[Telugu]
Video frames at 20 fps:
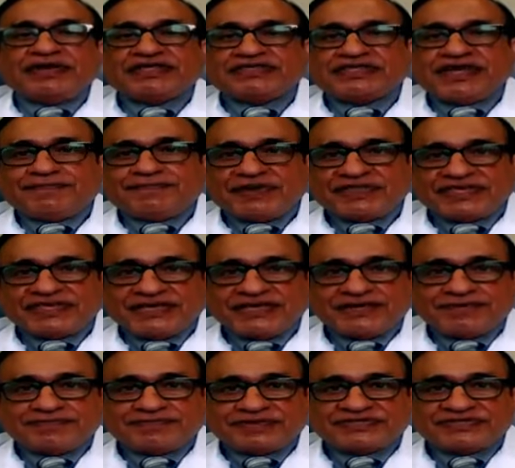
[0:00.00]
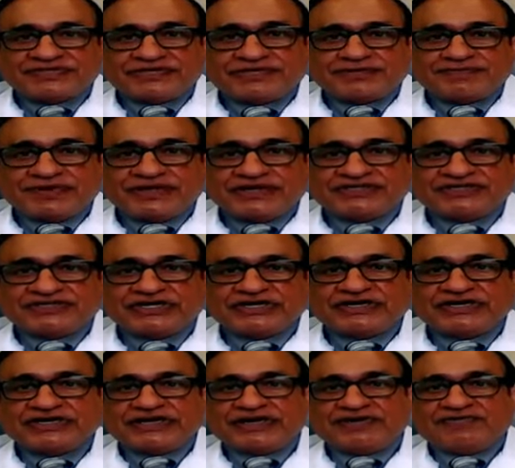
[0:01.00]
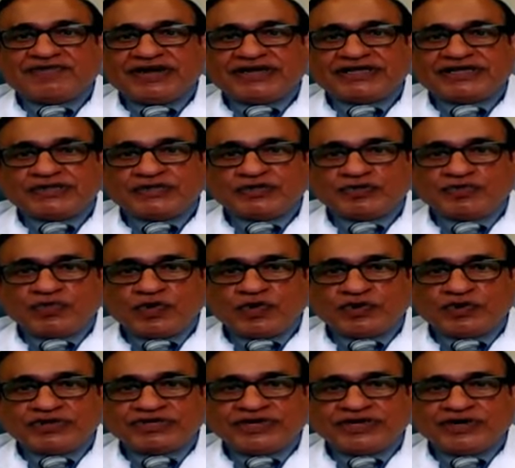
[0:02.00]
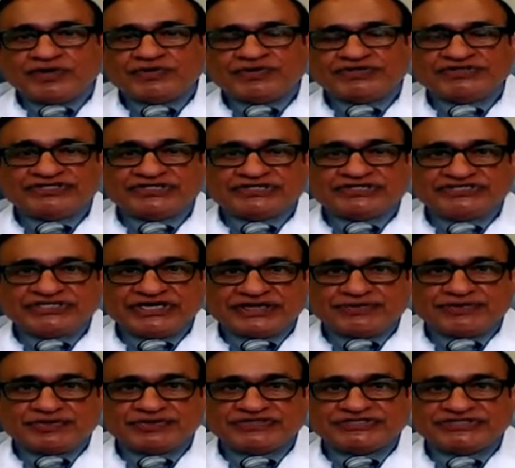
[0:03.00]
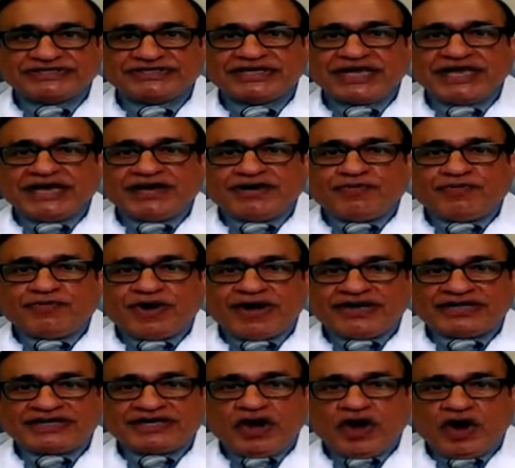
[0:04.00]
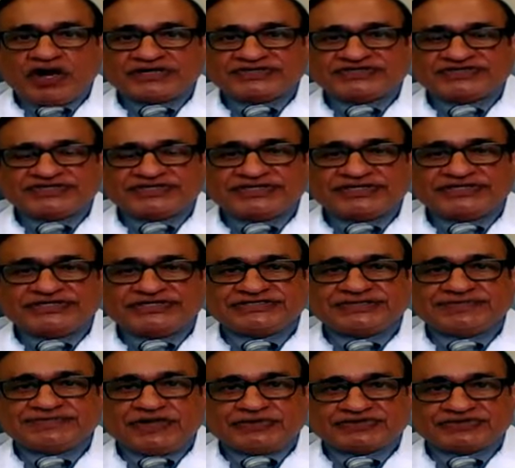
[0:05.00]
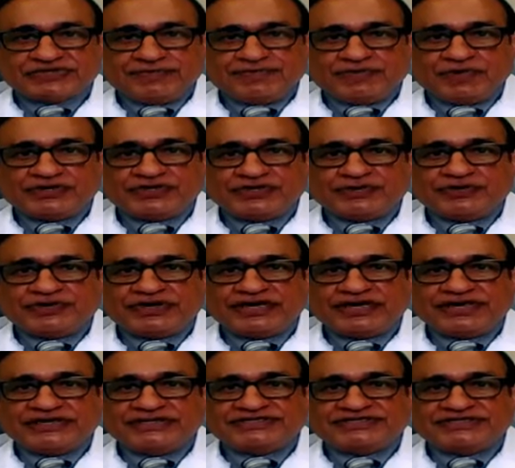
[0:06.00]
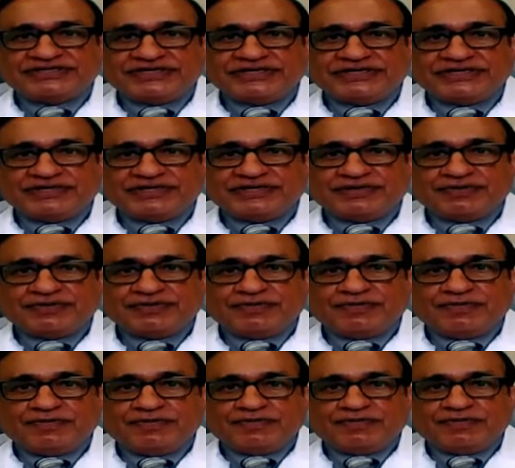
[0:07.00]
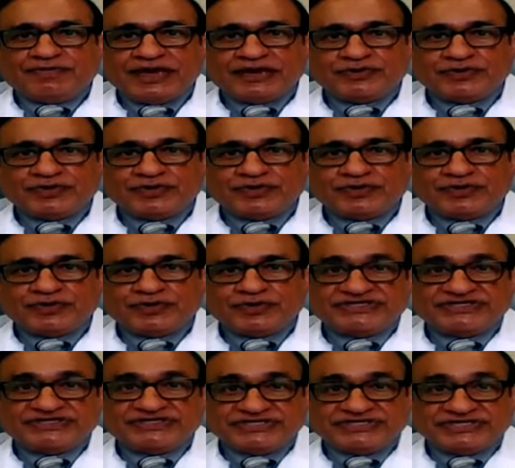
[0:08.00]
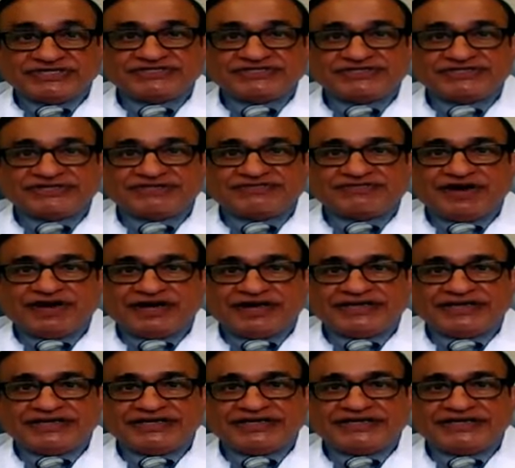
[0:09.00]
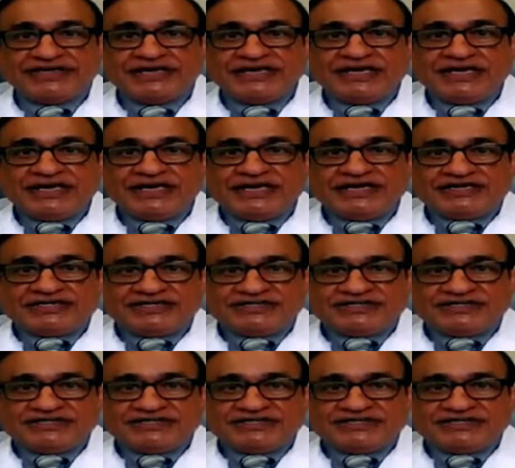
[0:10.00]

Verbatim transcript: మిగతా పదిహేను పర్సెంట్ పేషెంట్లకి వాళ్ళకి న్యూమోనియా వచ్చి జ్వరం వచ్చి వాళ్ళకి ఆక్సిజన్ ఇచ్చి మనం సపోర్టివ్ కేర్ ఇచ్చి మనం హాస్పిటల్లో అడ్మిట్ చేసి వాళ్ళని